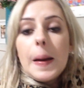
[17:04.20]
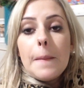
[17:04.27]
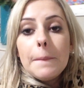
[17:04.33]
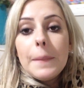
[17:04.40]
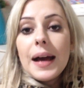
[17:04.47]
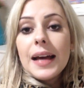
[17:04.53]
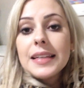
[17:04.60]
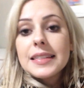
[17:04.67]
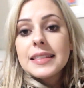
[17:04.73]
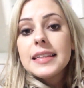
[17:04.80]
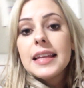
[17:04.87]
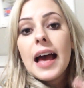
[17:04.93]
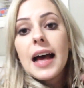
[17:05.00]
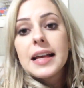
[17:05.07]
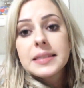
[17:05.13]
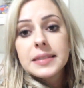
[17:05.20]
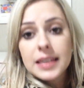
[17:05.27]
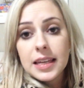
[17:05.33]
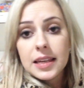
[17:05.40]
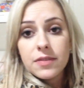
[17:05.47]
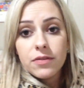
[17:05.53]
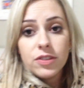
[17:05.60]
Mas,
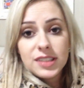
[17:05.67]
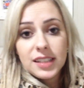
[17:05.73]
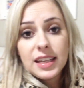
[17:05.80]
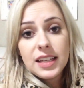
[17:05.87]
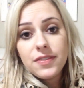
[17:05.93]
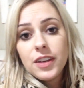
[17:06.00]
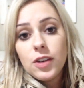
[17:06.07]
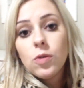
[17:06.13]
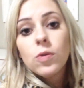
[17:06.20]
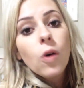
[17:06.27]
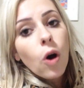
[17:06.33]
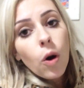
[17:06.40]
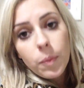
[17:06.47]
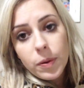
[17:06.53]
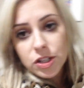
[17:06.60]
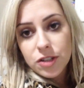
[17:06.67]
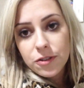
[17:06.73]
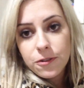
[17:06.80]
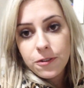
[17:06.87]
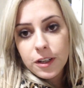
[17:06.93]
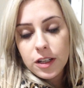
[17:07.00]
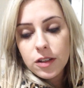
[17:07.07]
assim, você tem que vir com roupas de
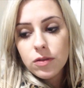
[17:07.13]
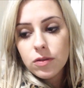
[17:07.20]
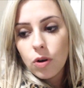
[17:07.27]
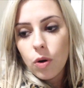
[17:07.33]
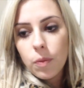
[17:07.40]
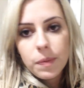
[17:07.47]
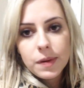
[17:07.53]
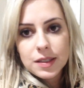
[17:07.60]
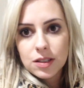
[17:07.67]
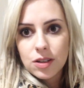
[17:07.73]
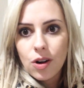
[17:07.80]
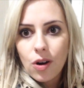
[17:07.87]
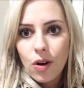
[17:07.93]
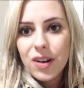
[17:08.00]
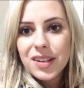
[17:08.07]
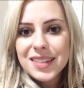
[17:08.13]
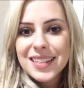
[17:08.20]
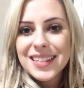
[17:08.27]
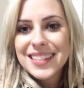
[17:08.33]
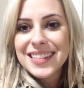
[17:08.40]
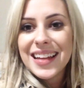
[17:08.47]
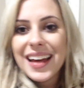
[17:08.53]
frio, roupas
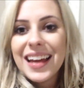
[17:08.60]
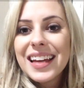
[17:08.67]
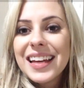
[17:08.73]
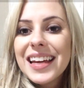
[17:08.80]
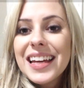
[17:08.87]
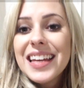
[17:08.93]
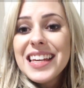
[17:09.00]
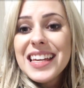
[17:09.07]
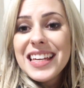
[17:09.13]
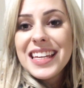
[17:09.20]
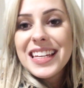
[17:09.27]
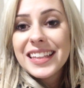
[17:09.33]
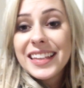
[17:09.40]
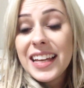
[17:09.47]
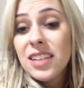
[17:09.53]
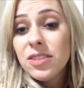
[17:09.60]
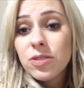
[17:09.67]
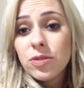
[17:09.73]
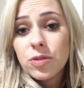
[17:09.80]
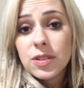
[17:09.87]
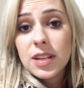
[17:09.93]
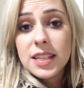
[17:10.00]
grossas, né? E
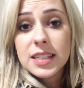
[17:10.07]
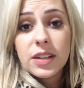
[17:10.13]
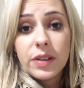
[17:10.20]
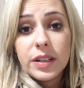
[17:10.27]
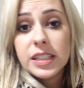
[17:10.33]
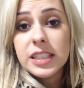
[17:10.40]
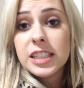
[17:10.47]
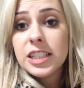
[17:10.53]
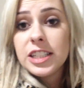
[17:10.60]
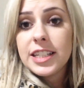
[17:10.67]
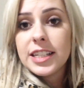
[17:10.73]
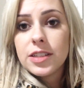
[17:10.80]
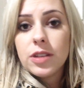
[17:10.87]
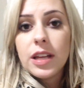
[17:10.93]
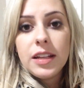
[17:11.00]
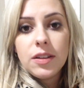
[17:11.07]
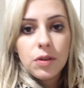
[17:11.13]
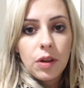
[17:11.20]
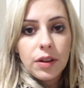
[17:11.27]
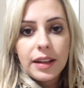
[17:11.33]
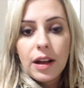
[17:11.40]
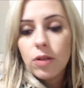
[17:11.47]
dentro dos restaurantes, dentro
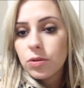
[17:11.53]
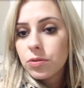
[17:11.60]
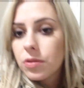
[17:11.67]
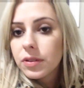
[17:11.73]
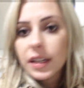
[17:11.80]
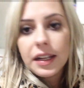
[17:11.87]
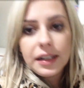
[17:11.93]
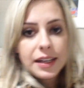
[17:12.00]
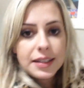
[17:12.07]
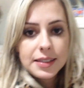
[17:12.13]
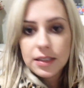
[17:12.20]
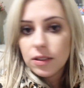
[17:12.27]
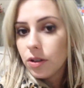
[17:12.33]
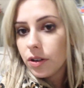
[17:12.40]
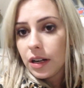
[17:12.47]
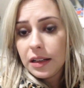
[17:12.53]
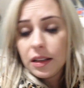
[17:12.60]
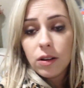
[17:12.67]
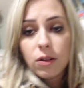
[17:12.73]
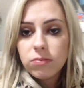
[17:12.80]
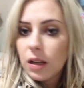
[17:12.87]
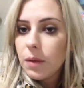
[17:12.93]
do hotel, tudo tem aquecedor,
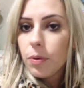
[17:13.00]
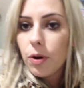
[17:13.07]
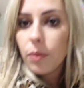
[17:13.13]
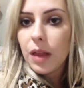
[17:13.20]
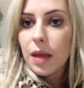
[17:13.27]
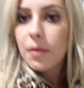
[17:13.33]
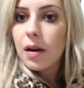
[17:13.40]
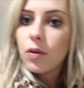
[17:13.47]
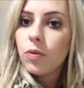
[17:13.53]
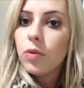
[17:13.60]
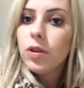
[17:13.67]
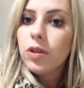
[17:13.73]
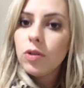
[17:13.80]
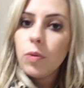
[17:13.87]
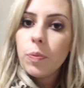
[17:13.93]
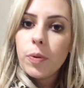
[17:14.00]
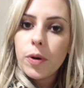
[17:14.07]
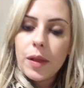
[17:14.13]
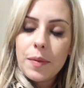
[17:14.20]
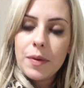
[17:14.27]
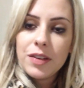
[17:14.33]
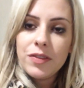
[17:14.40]
então não tem problema. O único
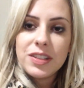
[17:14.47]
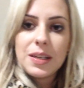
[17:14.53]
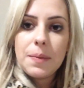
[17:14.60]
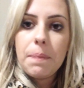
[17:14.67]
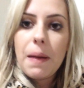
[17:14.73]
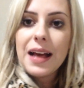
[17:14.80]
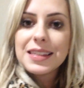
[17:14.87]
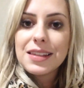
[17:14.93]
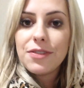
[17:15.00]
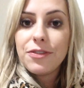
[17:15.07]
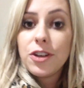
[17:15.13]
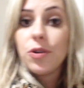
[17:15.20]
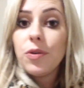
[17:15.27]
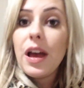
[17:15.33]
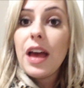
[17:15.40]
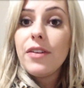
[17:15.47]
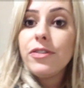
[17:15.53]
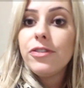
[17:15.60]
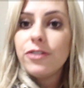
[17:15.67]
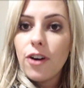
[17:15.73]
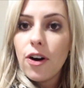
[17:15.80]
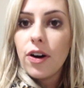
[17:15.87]
problema que você passa frio é
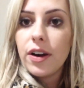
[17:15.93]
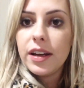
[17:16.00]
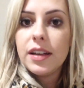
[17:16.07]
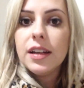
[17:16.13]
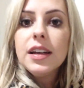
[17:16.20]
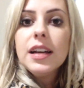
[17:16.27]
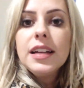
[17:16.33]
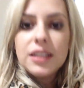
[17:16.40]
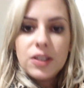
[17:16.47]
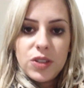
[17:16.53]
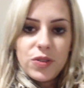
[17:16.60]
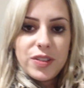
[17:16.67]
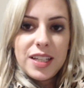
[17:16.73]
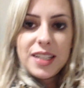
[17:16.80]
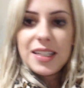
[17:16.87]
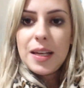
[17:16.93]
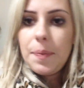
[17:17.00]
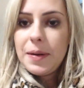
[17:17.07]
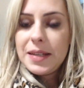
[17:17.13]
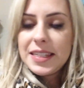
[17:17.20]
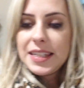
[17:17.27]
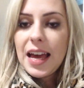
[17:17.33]
fora. Então, se você quiser
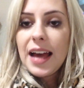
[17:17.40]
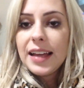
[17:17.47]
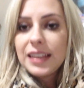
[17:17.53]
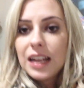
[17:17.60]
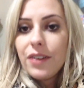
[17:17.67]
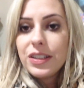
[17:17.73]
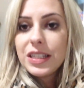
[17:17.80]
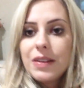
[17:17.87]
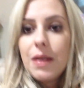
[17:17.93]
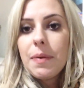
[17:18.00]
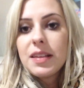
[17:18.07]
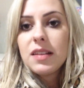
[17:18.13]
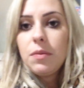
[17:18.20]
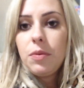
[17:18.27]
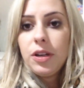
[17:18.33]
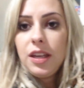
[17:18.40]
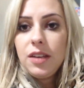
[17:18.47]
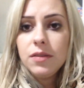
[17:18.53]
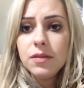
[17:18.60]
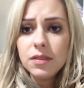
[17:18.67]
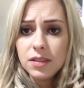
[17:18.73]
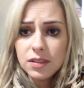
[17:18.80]
passear e tal, você vai passar um
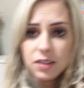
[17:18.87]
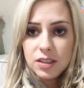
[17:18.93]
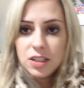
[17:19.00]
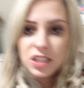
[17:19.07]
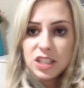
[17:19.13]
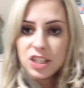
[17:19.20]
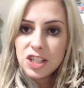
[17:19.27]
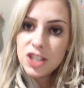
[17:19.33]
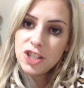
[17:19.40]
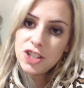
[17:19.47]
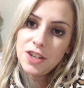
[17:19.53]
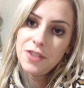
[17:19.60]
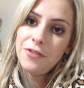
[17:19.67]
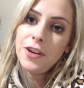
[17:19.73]
pouquinho de